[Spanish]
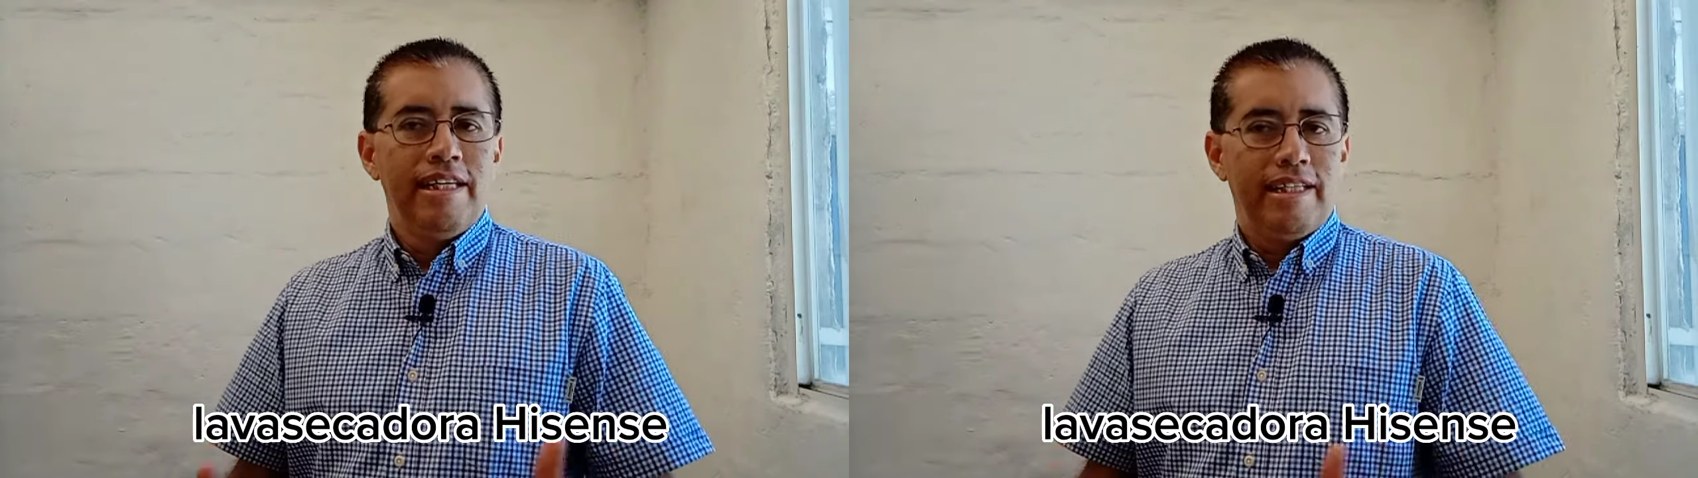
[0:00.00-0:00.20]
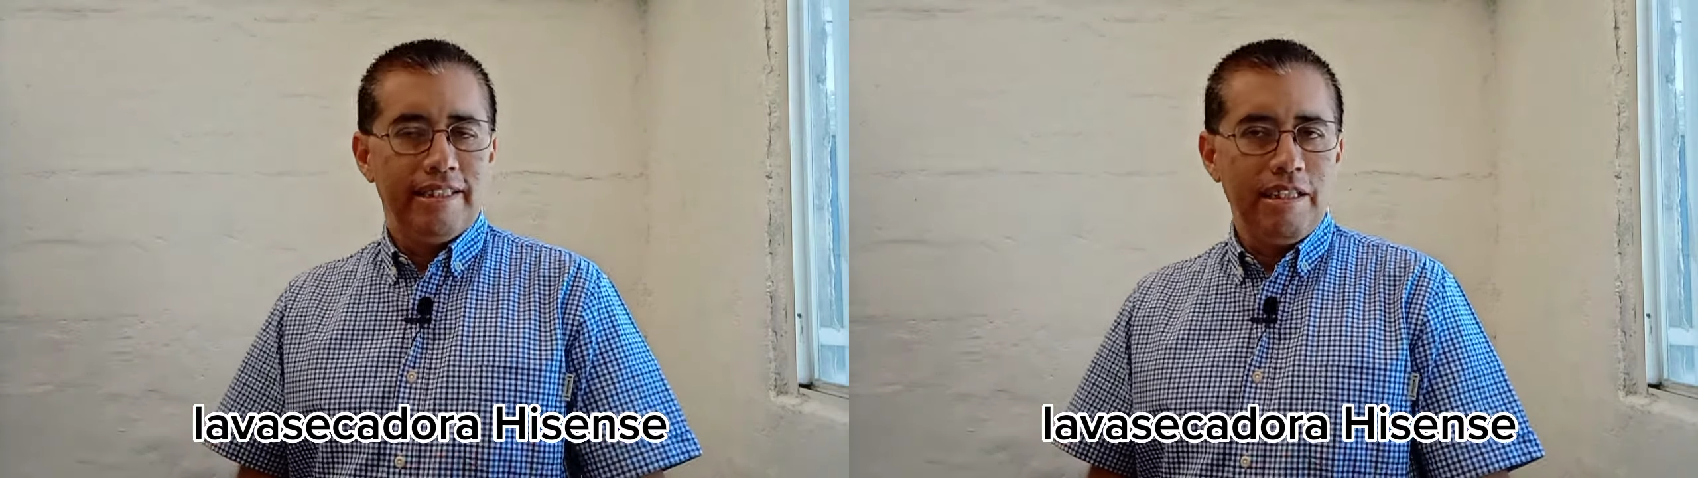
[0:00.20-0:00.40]

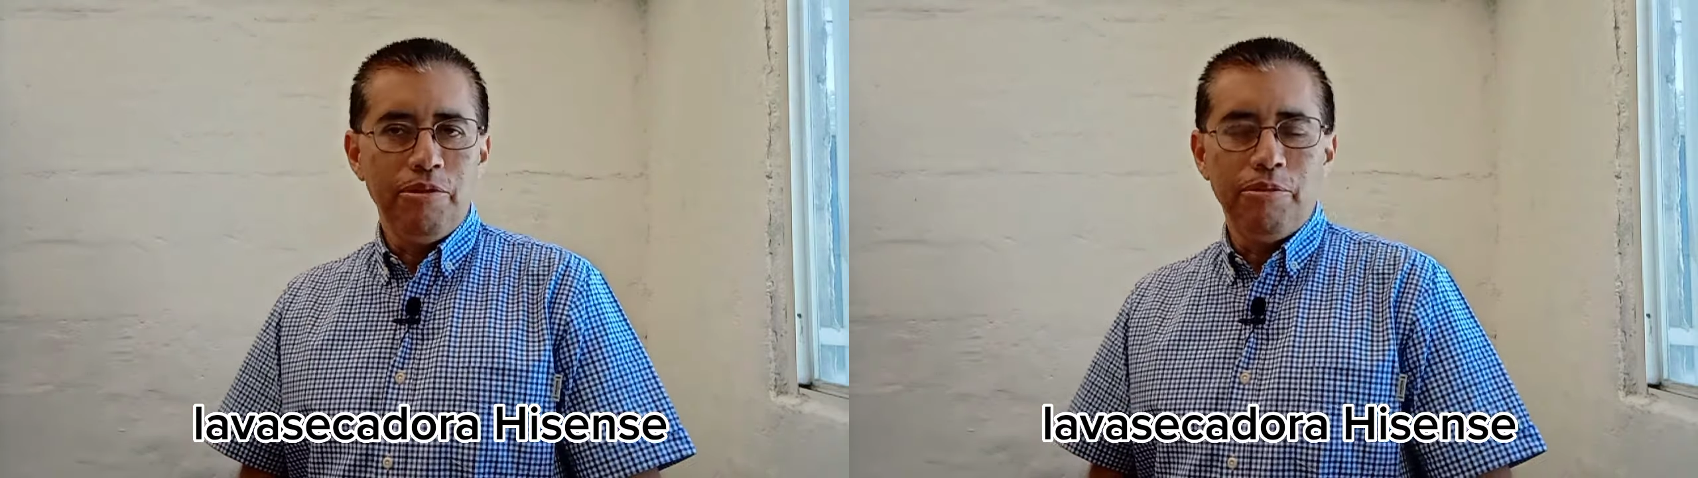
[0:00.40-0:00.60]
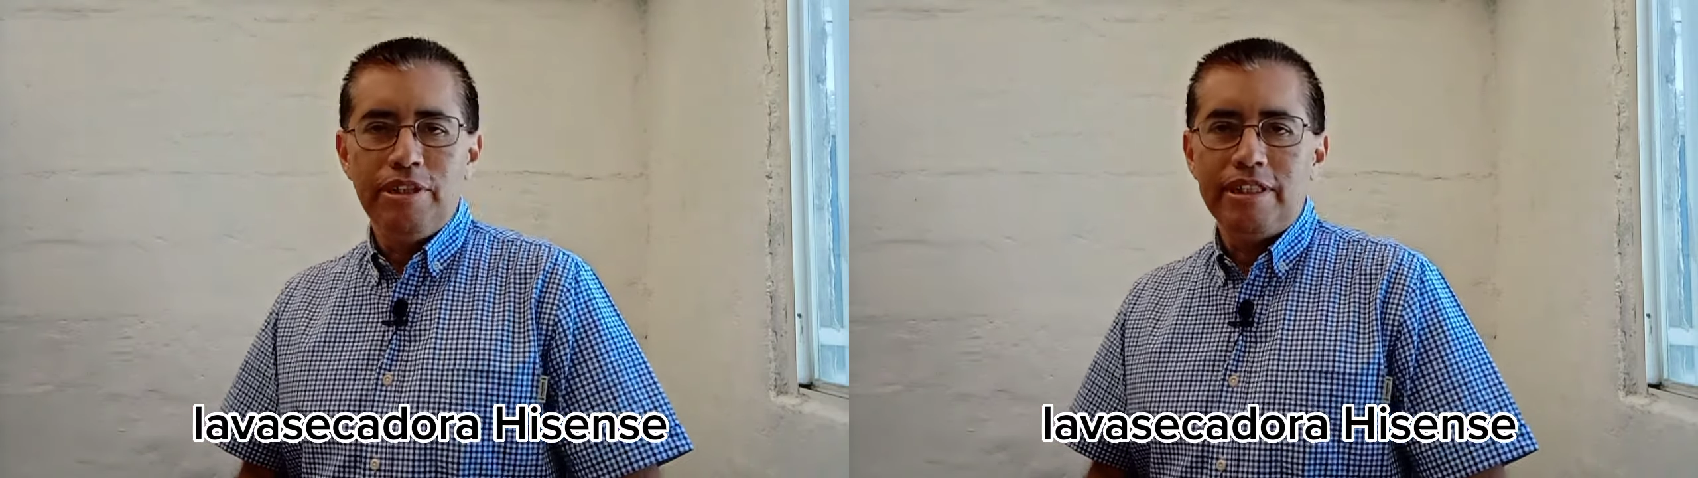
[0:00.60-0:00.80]
Y está
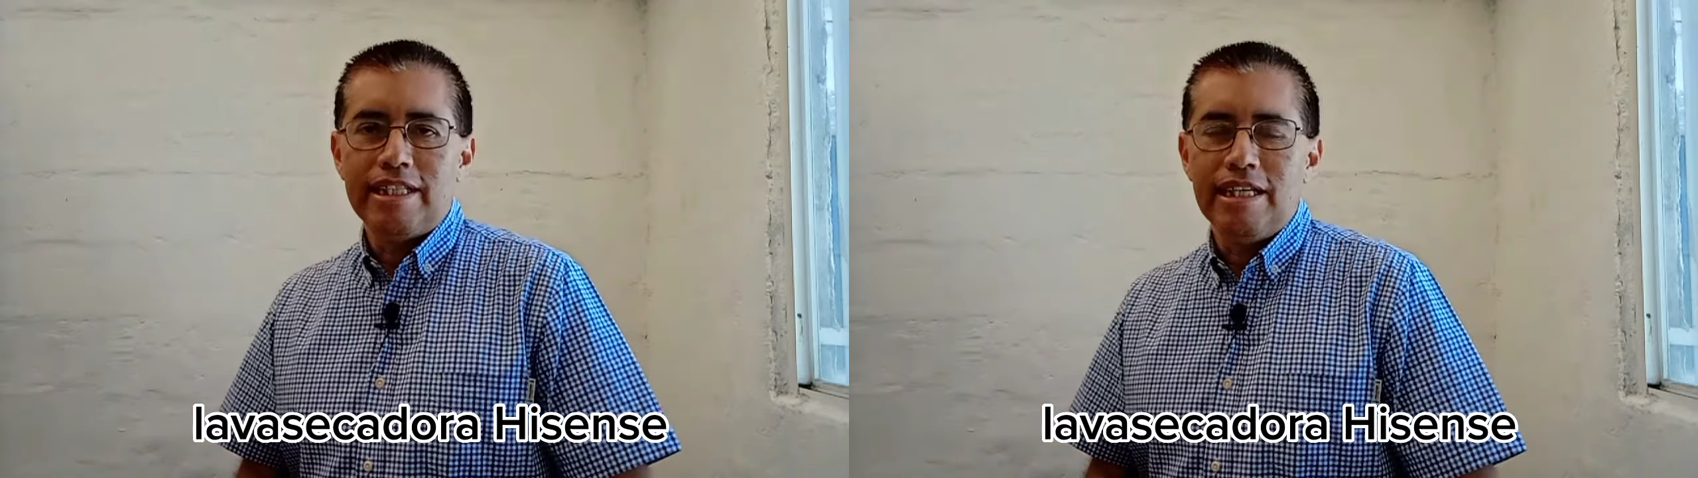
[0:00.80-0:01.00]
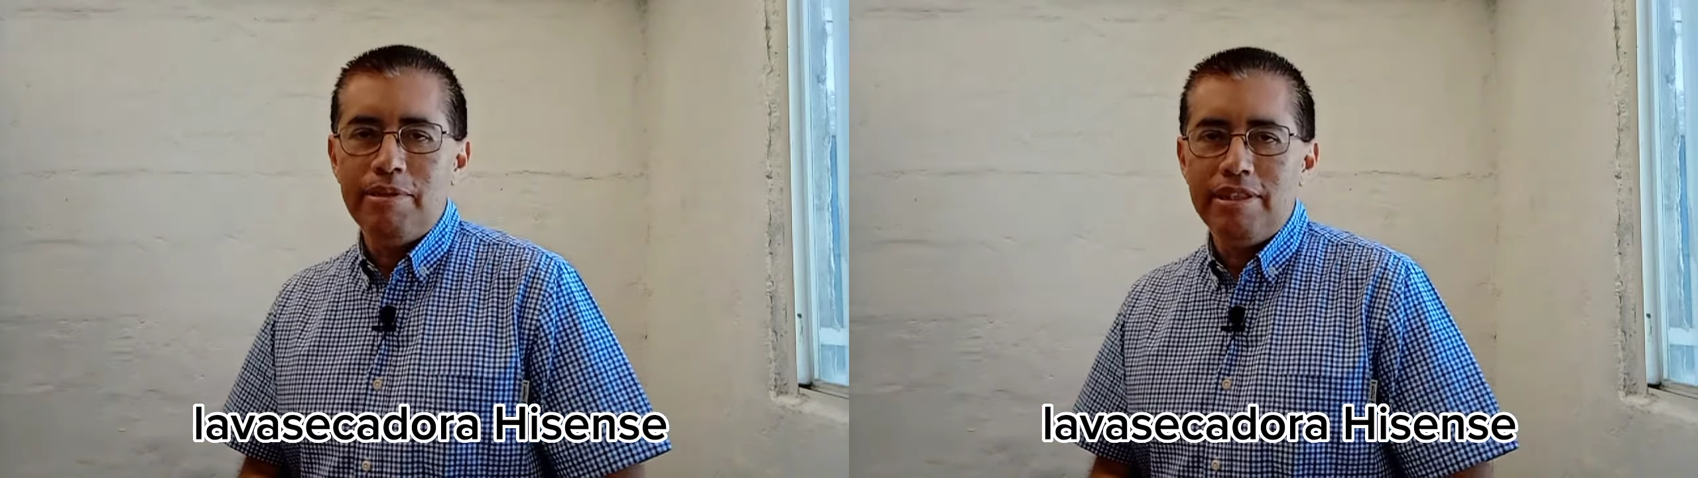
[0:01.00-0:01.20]
muy bonita,
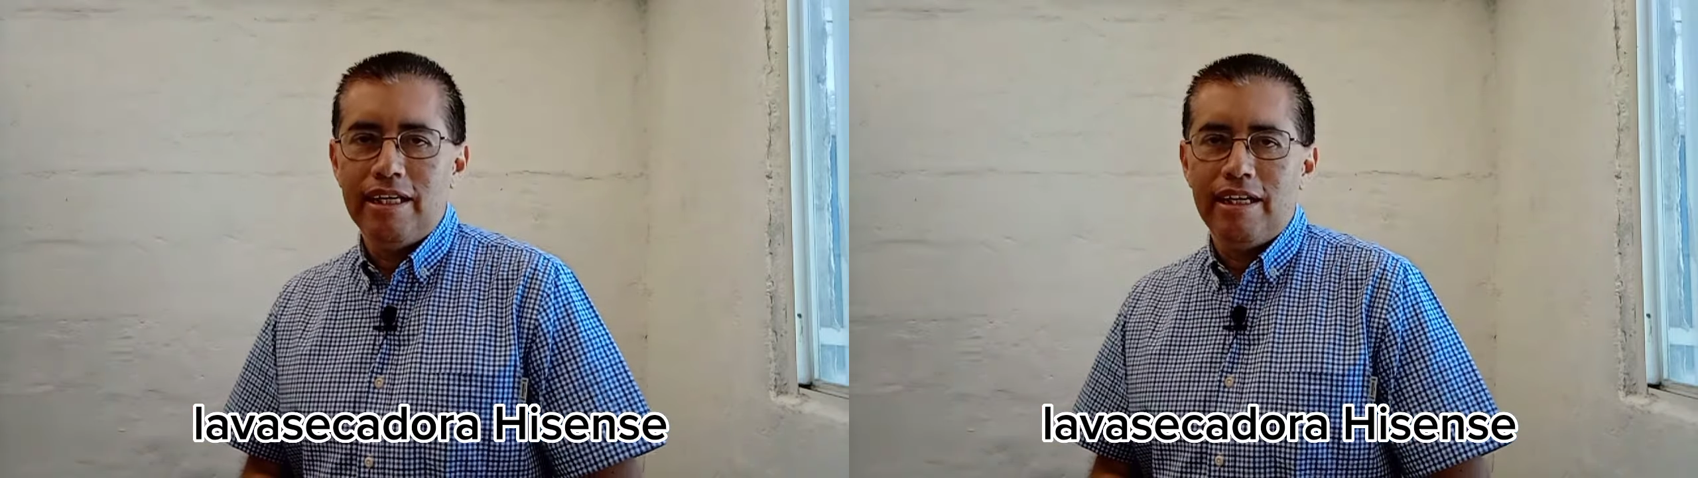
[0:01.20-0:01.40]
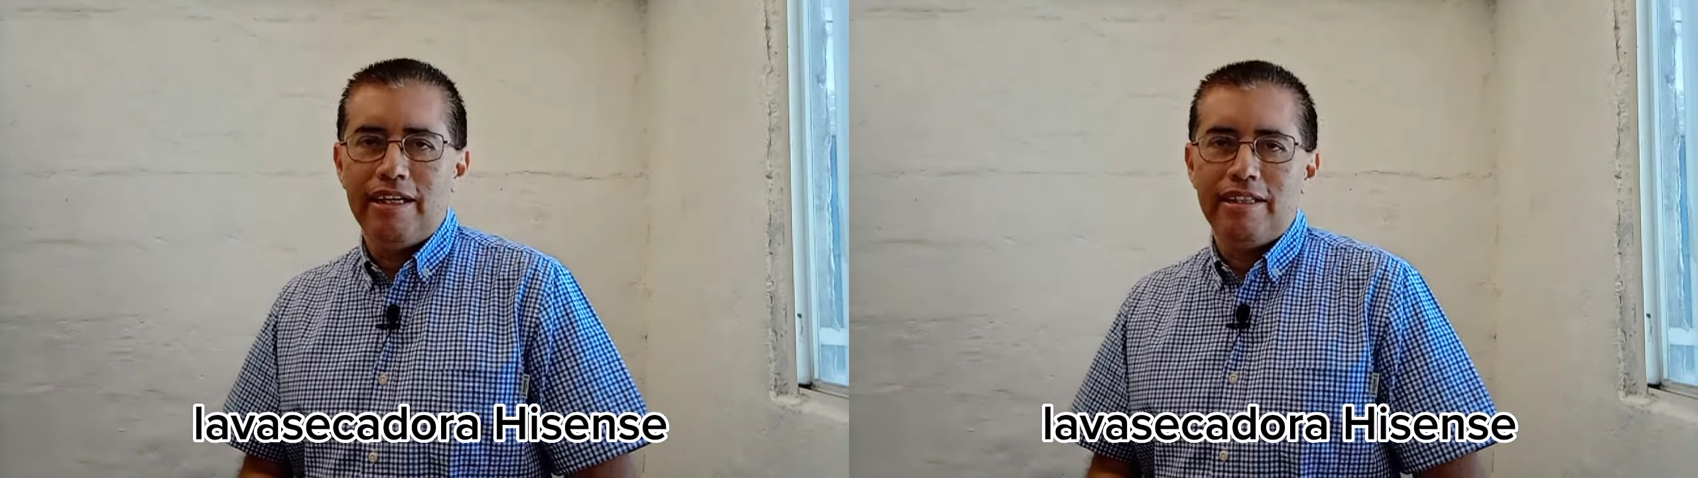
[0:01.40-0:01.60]

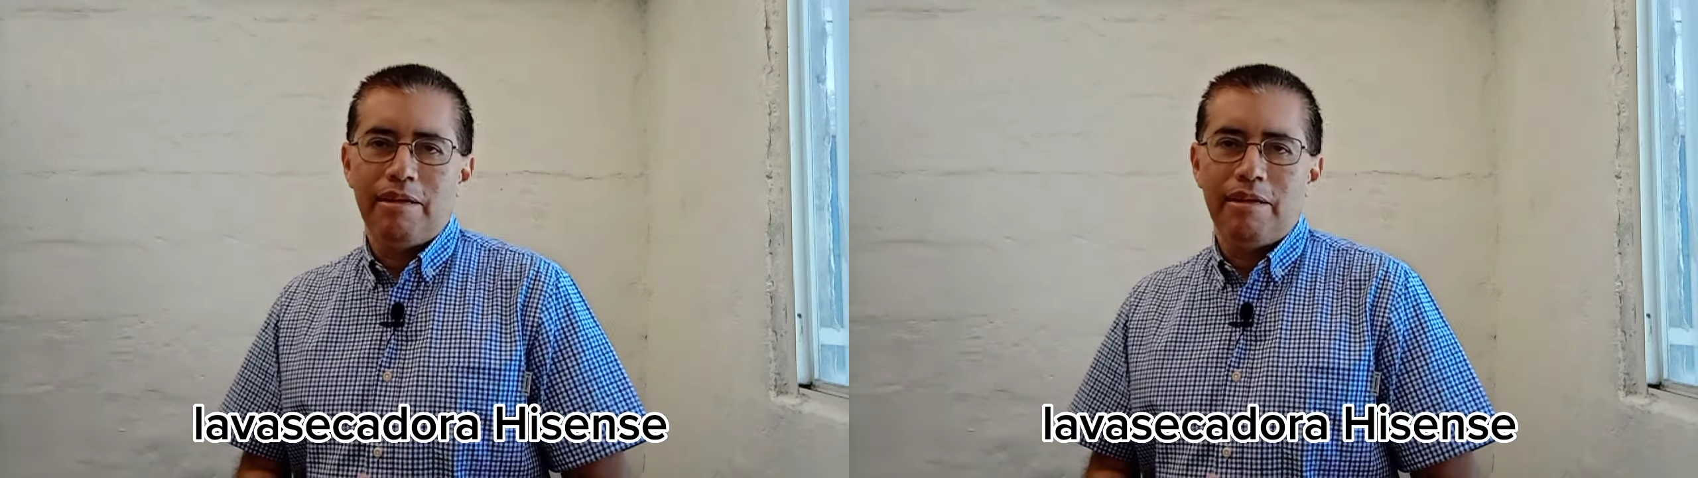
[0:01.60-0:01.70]
realmente